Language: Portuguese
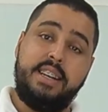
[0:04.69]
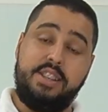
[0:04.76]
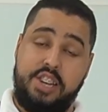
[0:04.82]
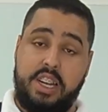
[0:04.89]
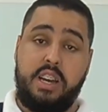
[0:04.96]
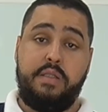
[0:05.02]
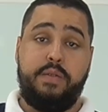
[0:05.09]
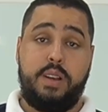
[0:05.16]
Já
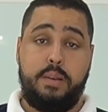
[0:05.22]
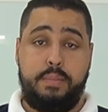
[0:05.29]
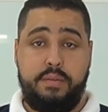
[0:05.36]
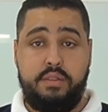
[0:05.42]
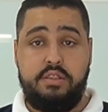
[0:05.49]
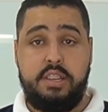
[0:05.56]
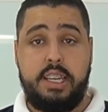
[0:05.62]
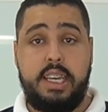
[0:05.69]
quero falar para
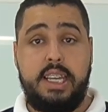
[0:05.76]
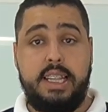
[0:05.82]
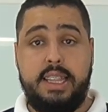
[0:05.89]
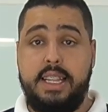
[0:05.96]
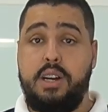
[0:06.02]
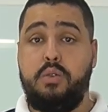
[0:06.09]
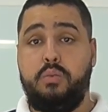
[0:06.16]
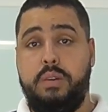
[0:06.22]
você que
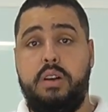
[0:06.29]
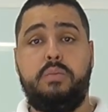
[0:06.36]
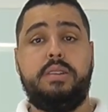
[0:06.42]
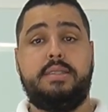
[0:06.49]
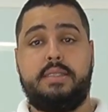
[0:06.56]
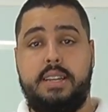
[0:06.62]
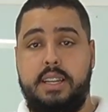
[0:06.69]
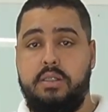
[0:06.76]
não é um
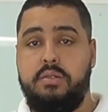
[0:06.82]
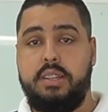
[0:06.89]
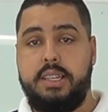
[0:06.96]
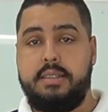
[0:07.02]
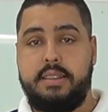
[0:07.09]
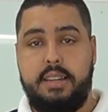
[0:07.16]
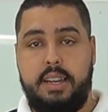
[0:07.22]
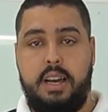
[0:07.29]
inscrito
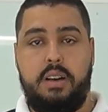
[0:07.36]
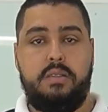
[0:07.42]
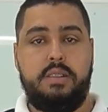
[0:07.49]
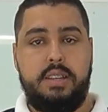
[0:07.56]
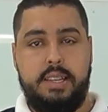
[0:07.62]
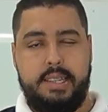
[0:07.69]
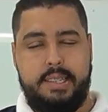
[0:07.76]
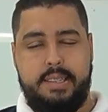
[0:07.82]
nesse canal,
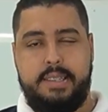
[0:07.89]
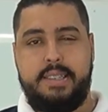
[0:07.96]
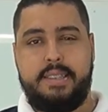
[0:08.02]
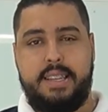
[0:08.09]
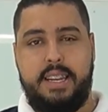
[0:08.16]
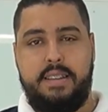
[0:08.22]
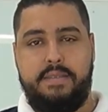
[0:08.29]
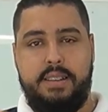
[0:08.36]
se
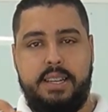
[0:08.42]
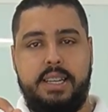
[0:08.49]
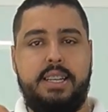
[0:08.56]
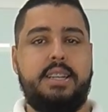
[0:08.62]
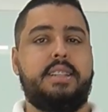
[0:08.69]
inscreva,